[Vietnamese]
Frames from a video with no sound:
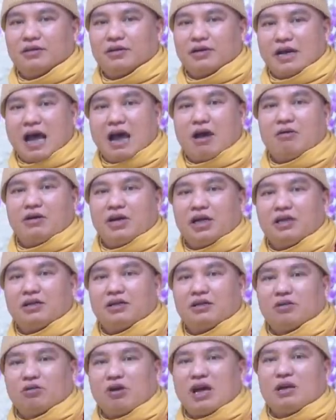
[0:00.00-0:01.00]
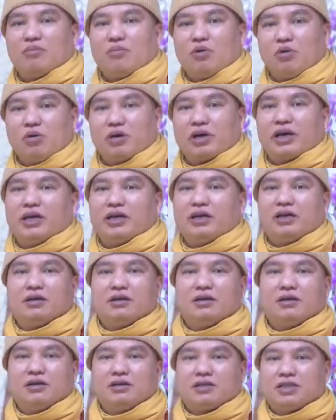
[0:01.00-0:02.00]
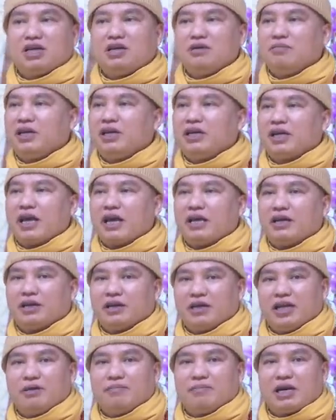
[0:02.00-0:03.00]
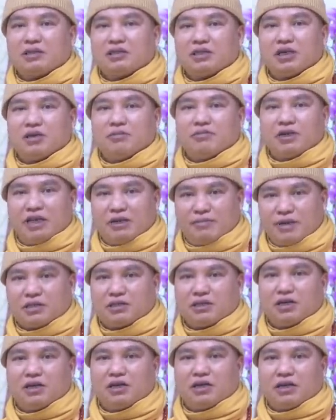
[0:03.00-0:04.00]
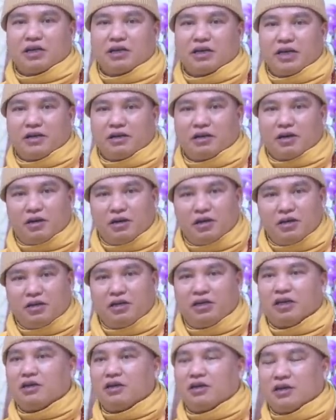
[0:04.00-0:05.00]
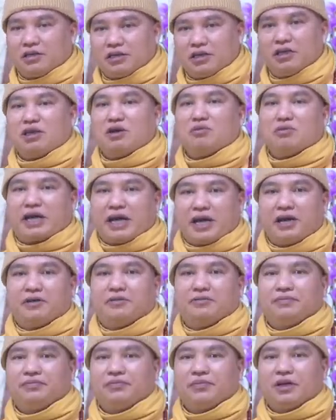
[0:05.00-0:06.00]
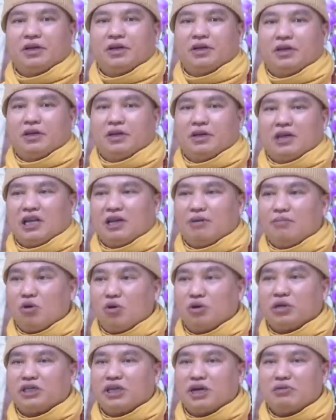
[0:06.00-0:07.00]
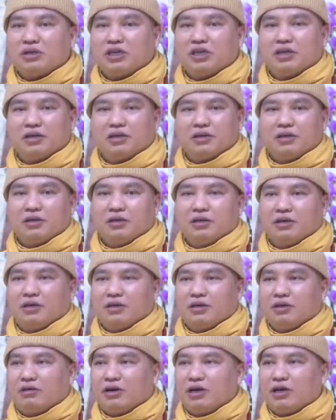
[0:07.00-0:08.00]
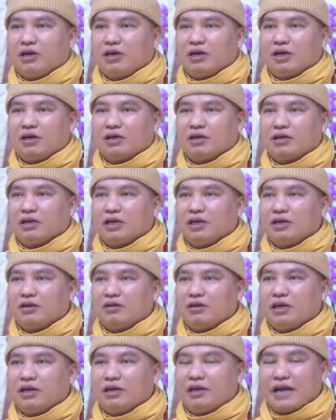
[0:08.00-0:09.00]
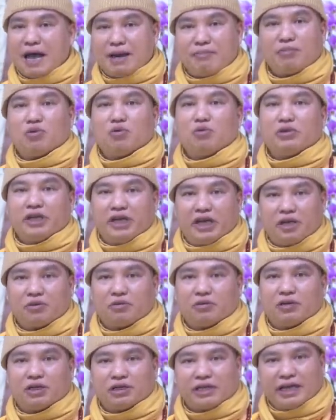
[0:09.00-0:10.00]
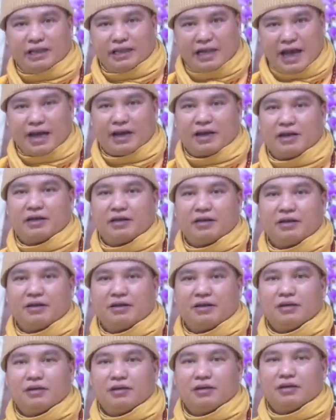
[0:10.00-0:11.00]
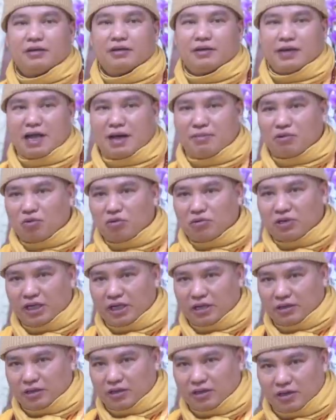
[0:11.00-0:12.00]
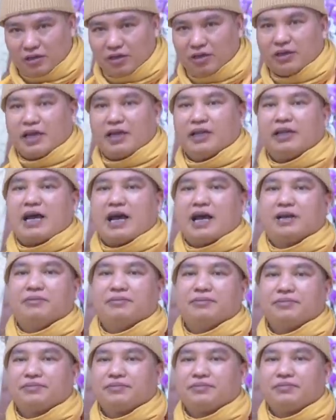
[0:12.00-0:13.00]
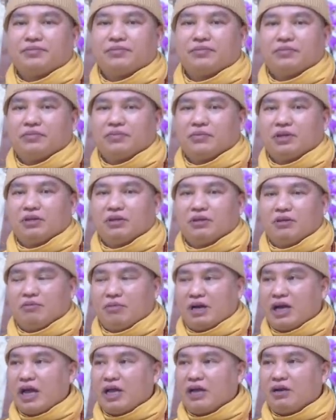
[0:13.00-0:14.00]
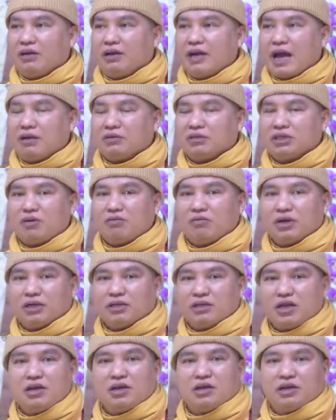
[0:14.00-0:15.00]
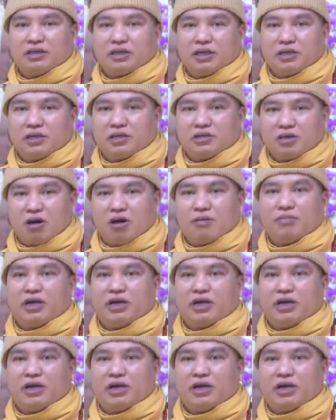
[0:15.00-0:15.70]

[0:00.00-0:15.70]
đào đất toàn bộ cái sân bên cạnh cái đền Măng Sơn mà đền Măng Sơn là cái đền rất linh thiêng ở sân đông này là một trong gì gọi là cái gọi là Nam cung điện của Đức Thánh Tản. Nam cung điện thờ Đức Thánh Tản. Mà ngày đó đào xong cái dân ở trên cái xóm